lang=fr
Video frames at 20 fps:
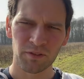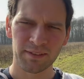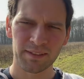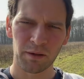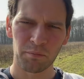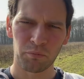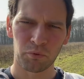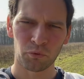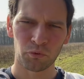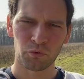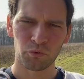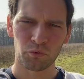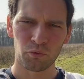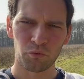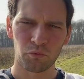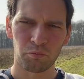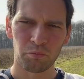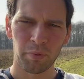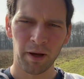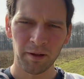sa ponte
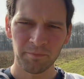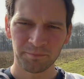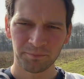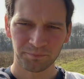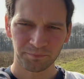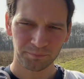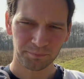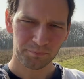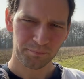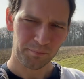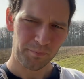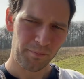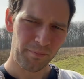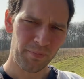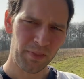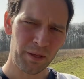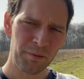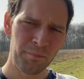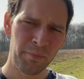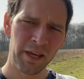ou pas.
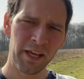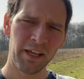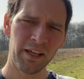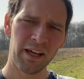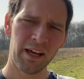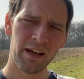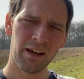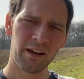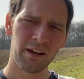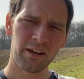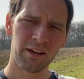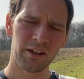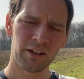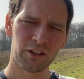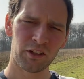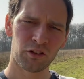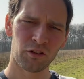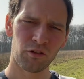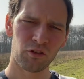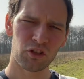Mais
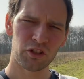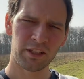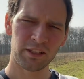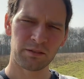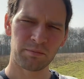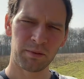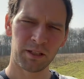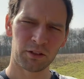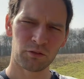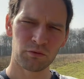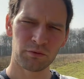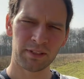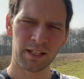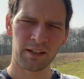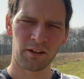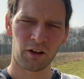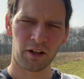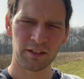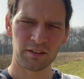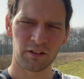euh, je t'explique tout ça
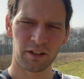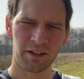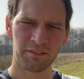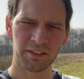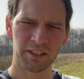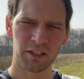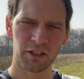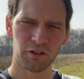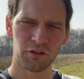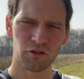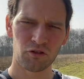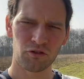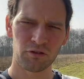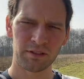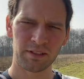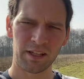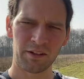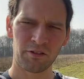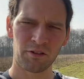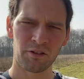dans le reste de la vidéo.
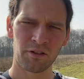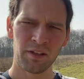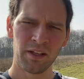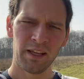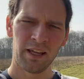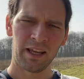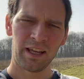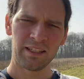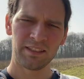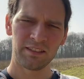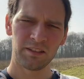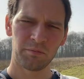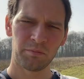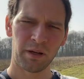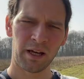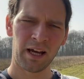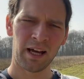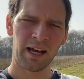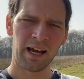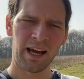Juste avant, n'hésite
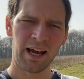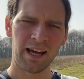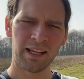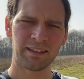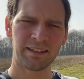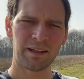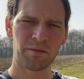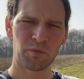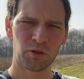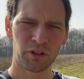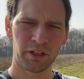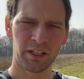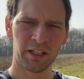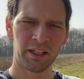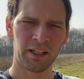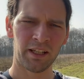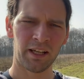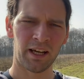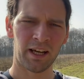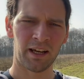pas à
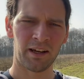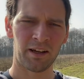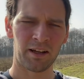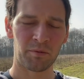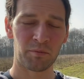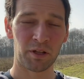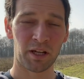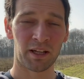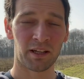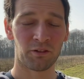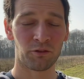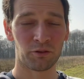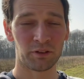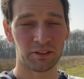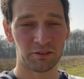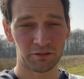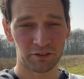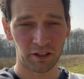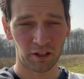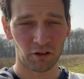t'abonner euh, eh bien aux
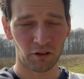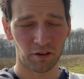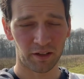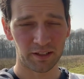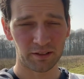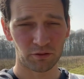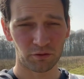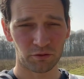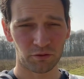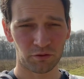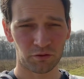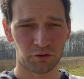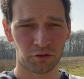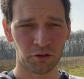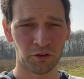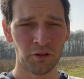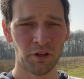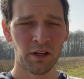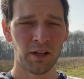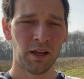différents réseaux
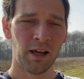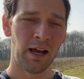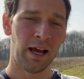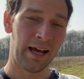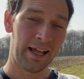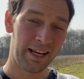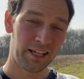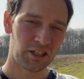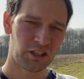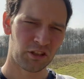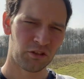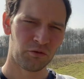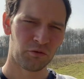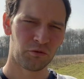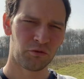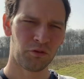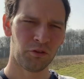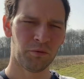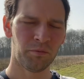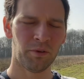sociaux, à la chaîne
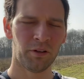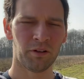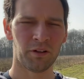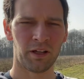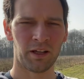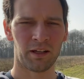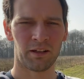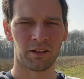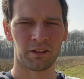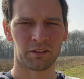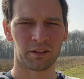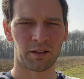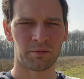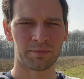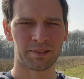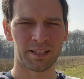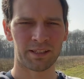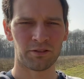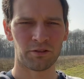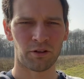YouTube. Euh,
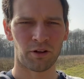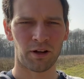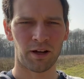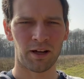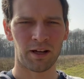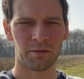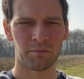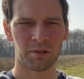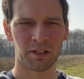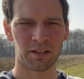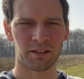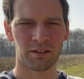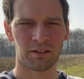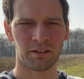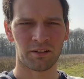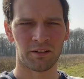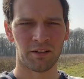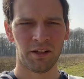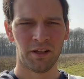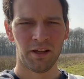comme ça, tu auras eh
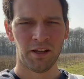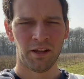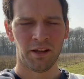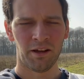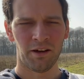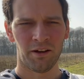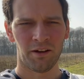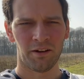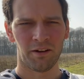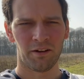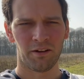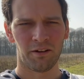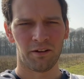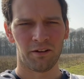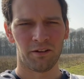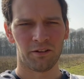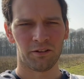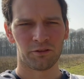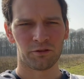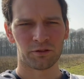bien,
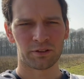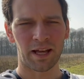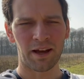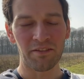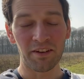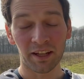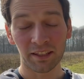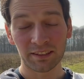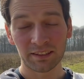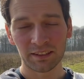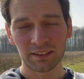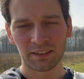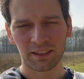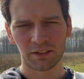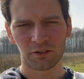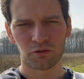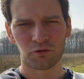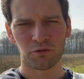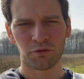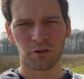euh, tu seras averti
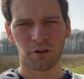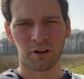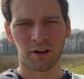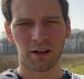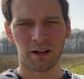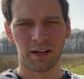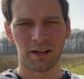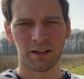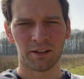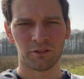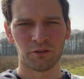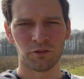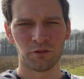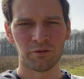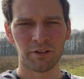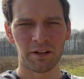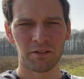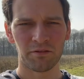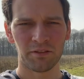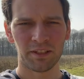dès que tu auras une
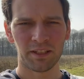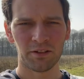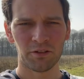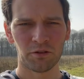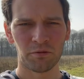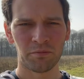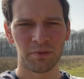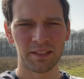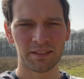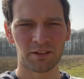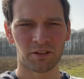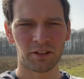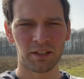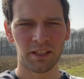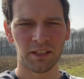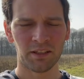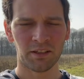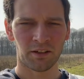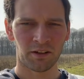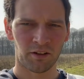nouvelle vidéo mise en
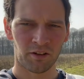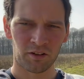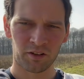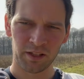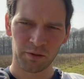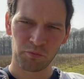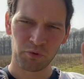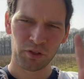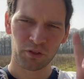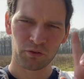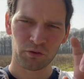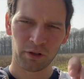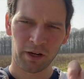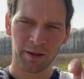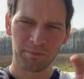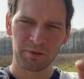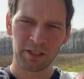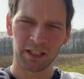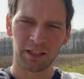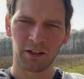ligne en appuyant sur
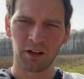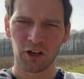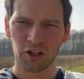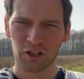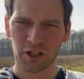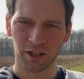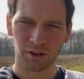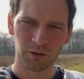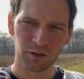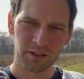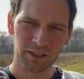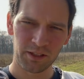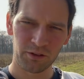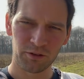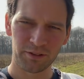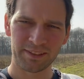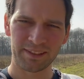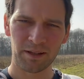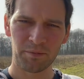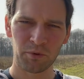la petite cloche à côté
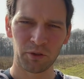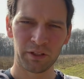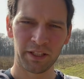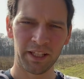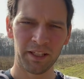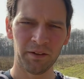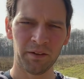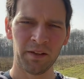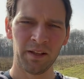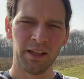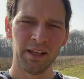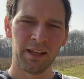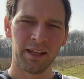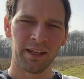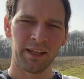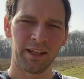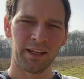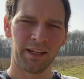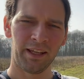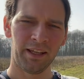de s'abonner.
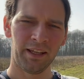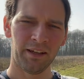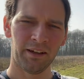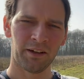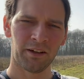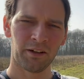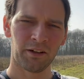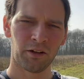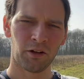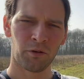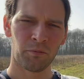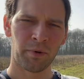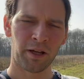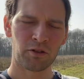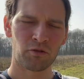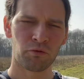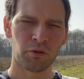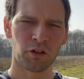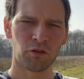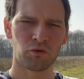Et euh, bah,
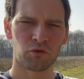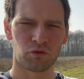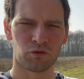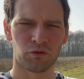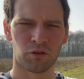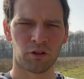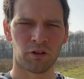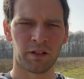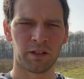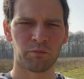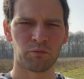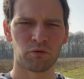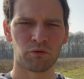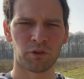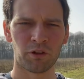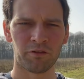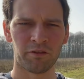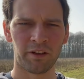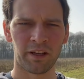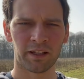tu as toujours les
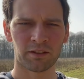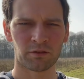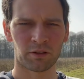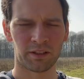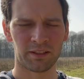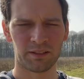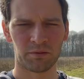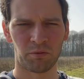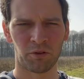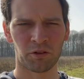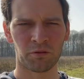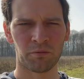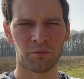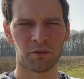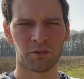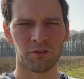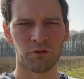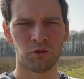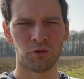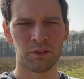l'ebook offert sur les 10 plantes
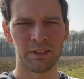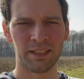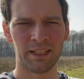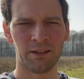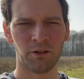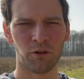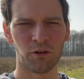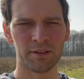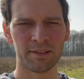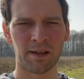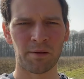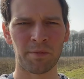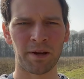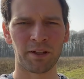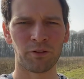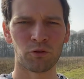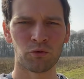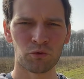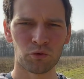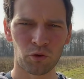utiles aux
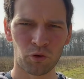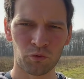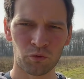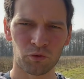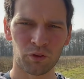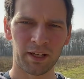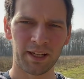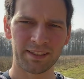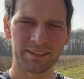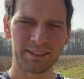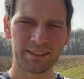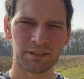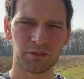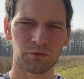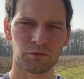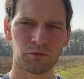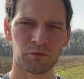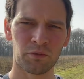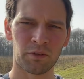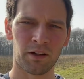abeilles tout au long de la
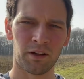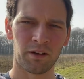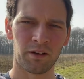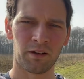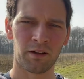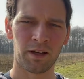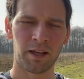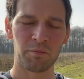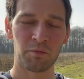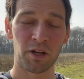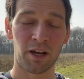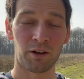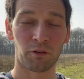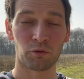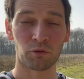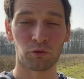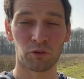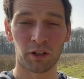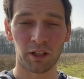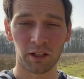saison et euh, eh bien, à
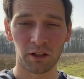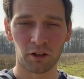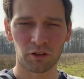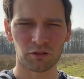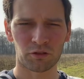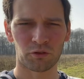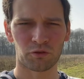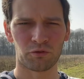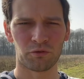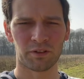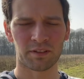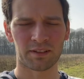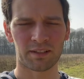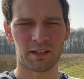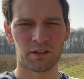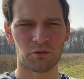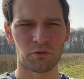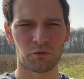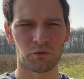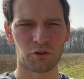contrôler lorsque tu
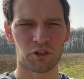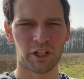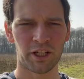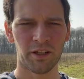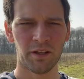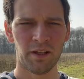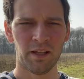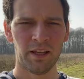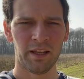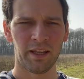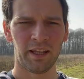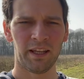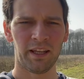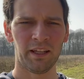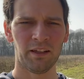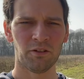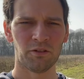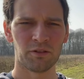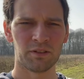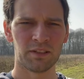installes ton rocher.
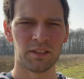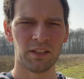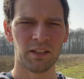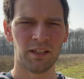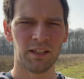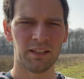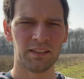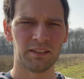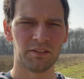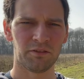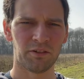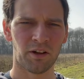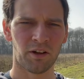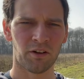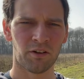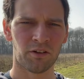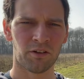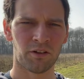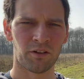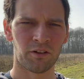Et aussi les
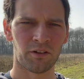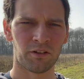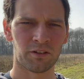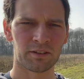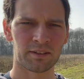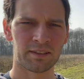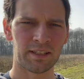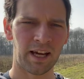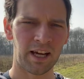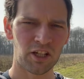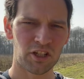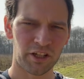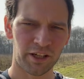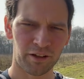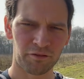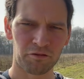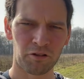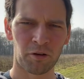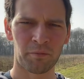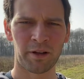différents stages et
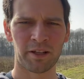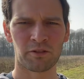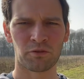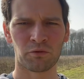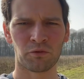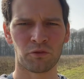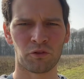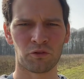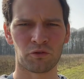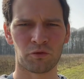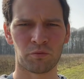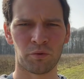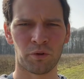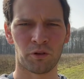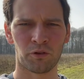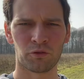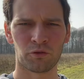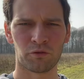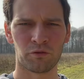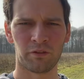informations que tu peux
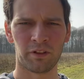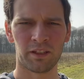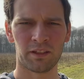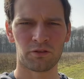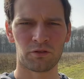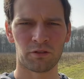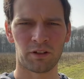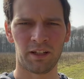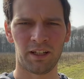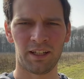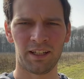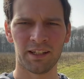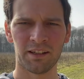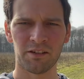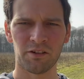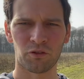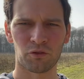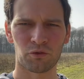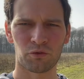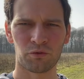retrouver sur les
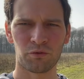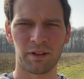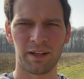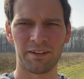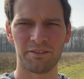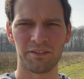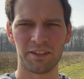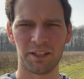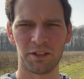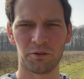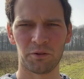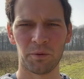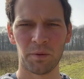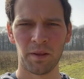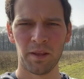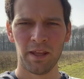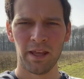liens en dessous de la vidéo.